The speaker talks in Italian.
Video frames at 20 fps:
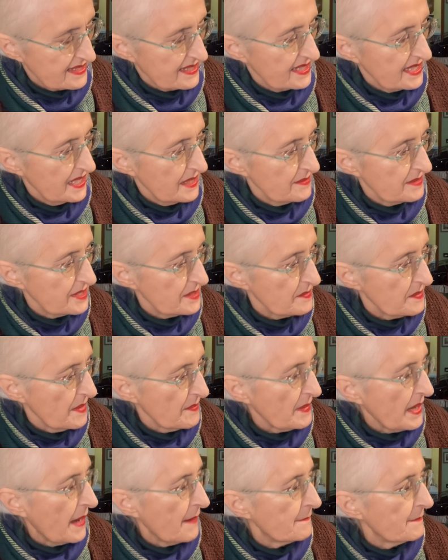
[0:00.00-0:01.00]
de, di
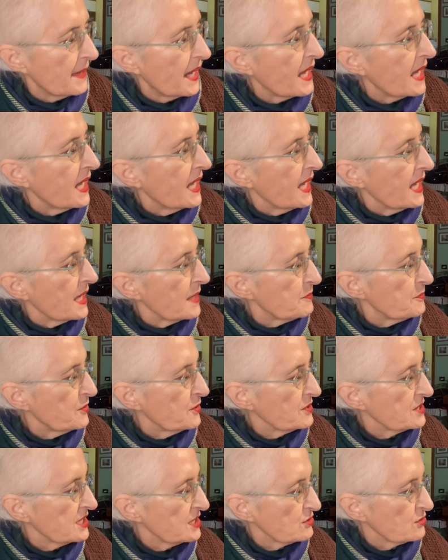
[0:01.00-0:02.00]
mia mamma e
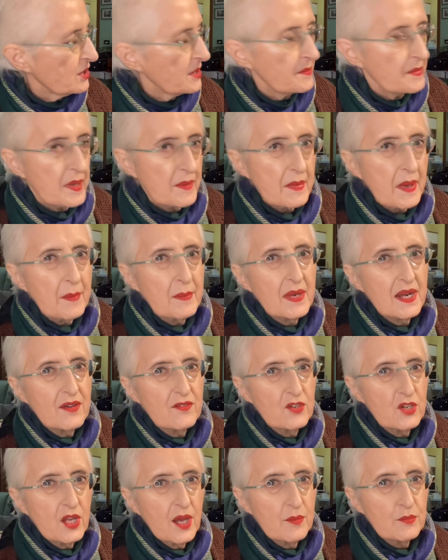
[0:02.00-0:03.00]
poi dato che mia mamma la
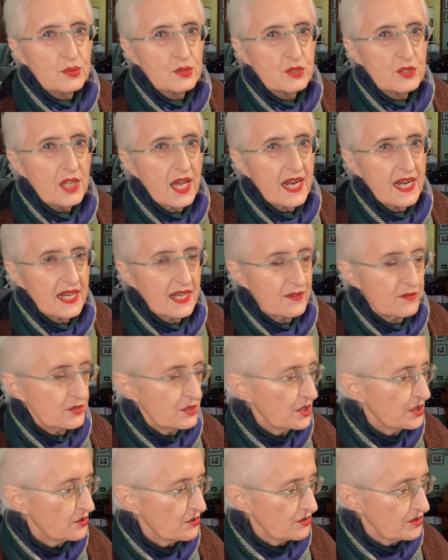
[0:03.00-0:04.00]
voleva buttare, le avevo
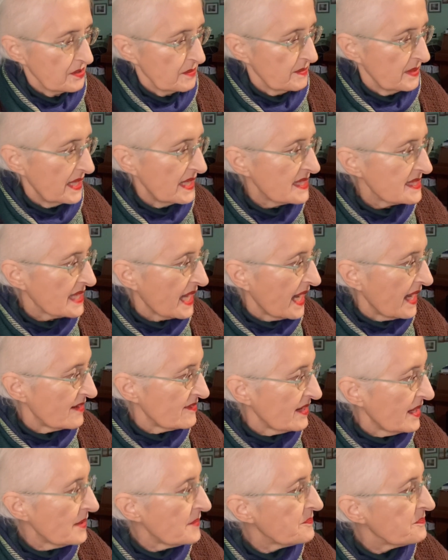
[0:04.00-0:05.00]
detto se me la
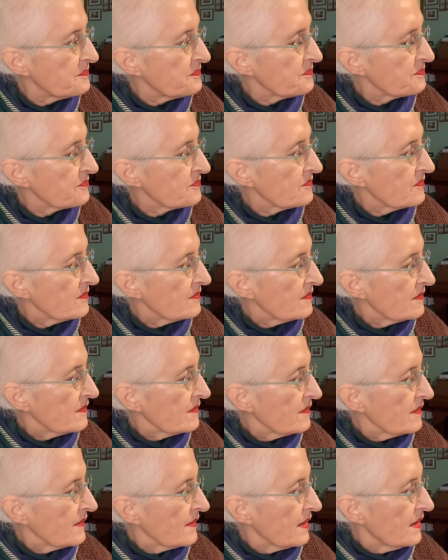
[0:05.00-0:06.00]
dava,
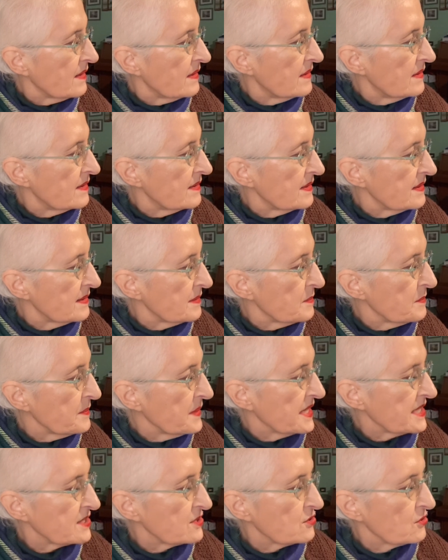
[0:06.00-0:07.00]
eh,
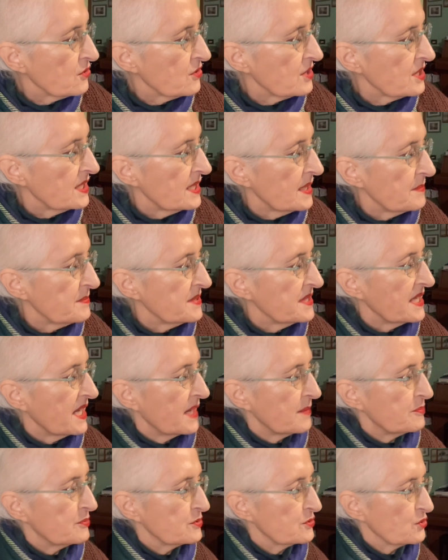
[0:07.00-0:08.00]
metto la
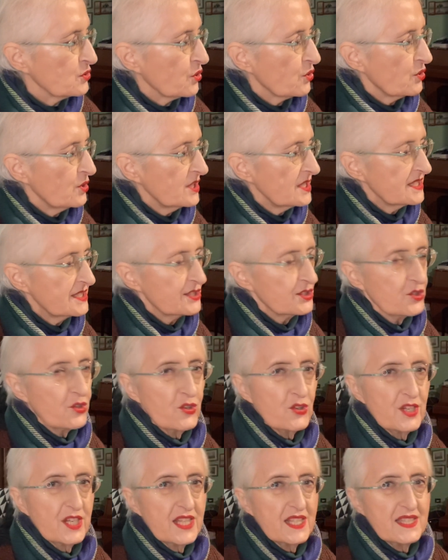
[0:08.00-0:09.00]
mia appunto
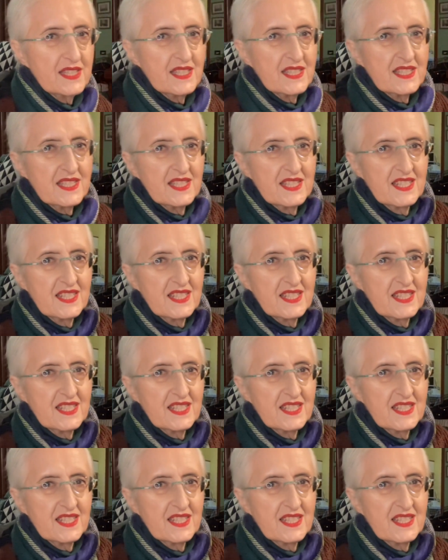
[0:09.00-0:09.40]
collezione di